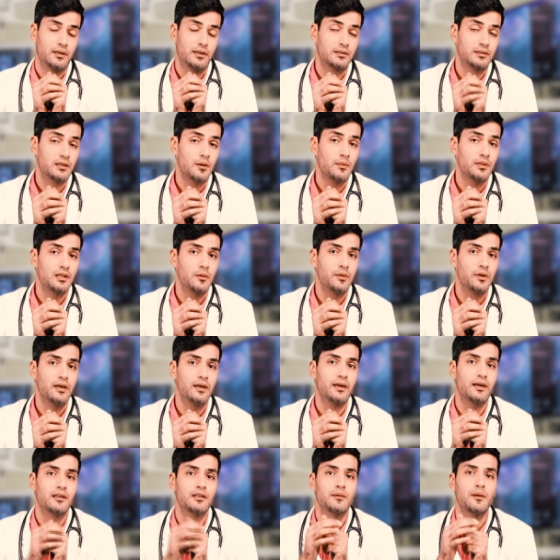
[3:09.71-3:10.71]
इसका मतलब ये
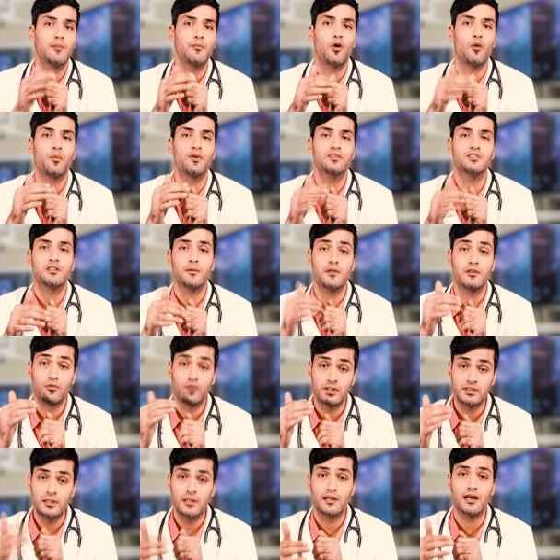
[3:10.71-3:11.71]
है कि जब आप ऑपरेशन के बाद
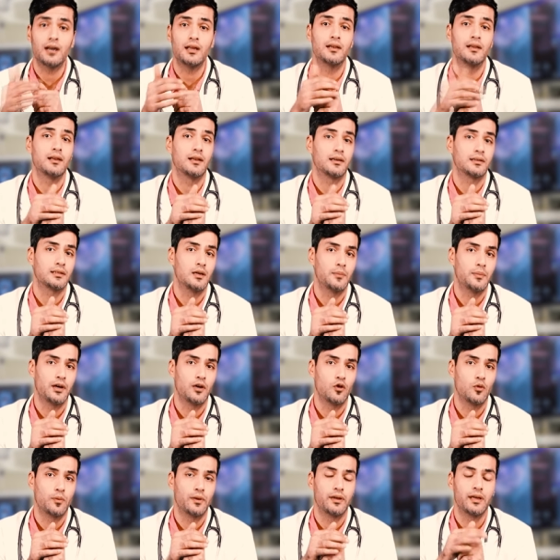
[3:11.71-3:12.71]
वज़न डालने लगते हैं
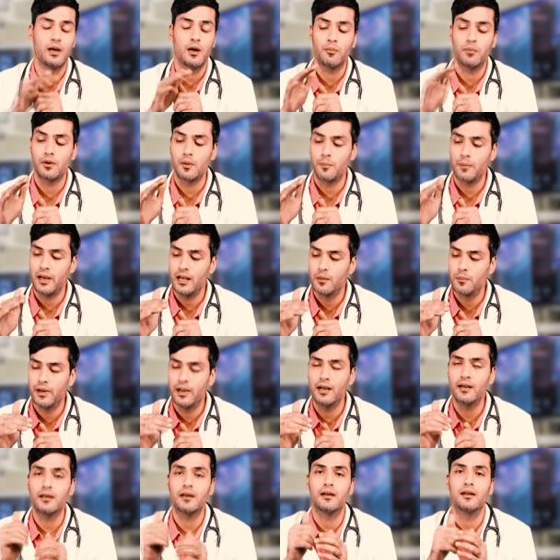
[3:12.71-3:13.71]
पैरों पे या आपको पैर
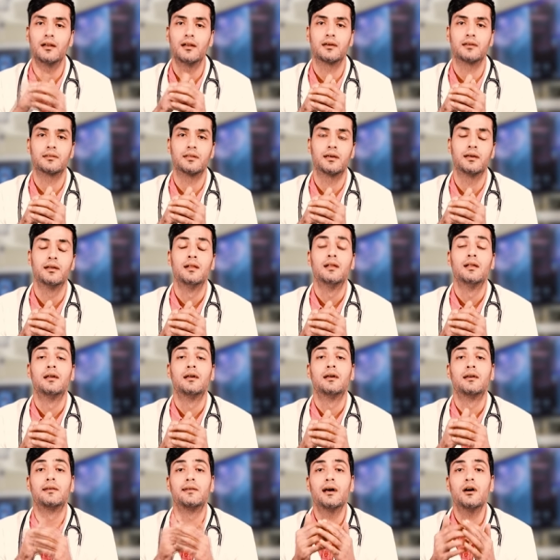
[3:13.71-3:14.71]
बैंड करने लगते हैं
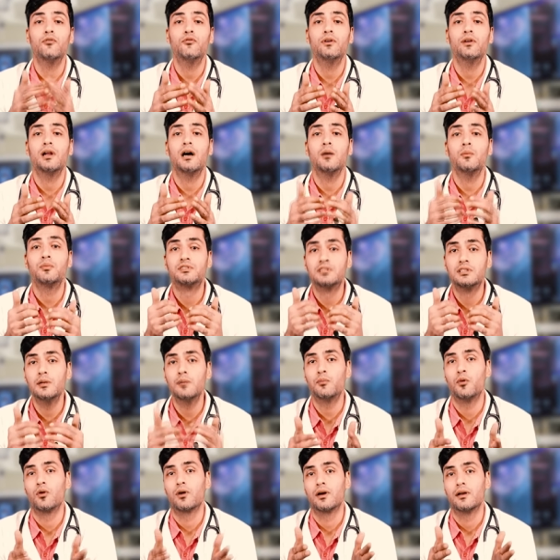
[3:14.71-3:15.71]
या फिर आप
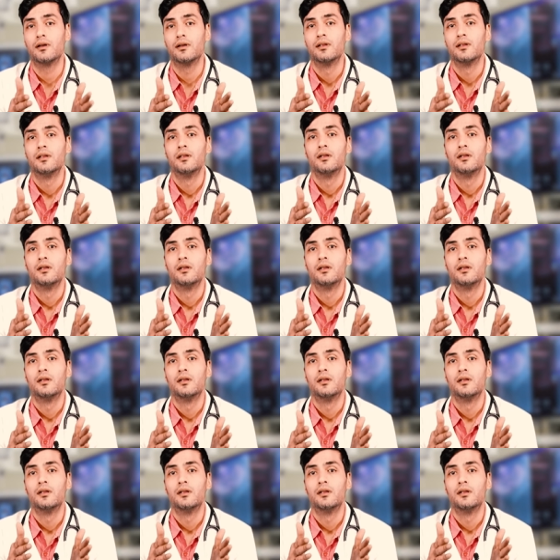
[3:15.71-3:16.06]
स्लिप हो गए